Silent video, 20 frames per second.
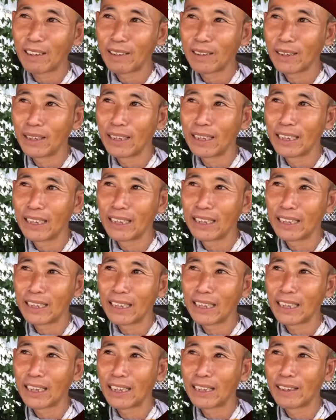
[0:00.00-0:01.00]
khi con đi
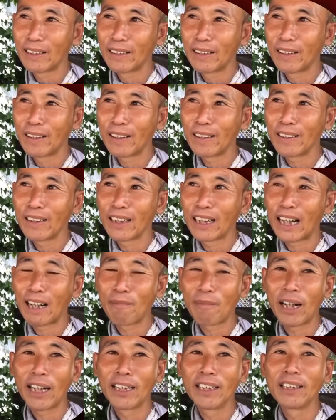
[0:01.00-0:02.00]
như thế này rồi nói rồi
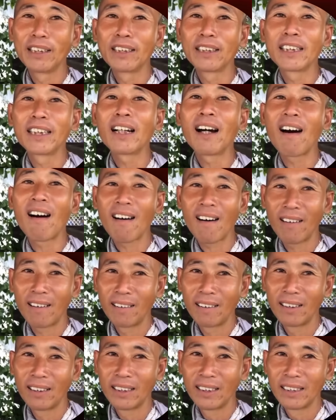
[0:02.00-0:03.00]
làm ảnh hưởng tới họ.
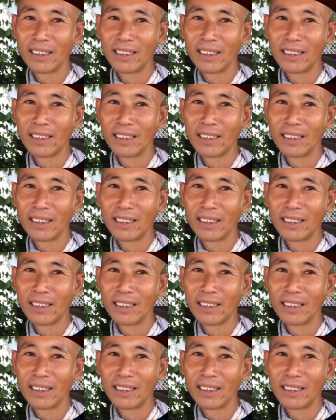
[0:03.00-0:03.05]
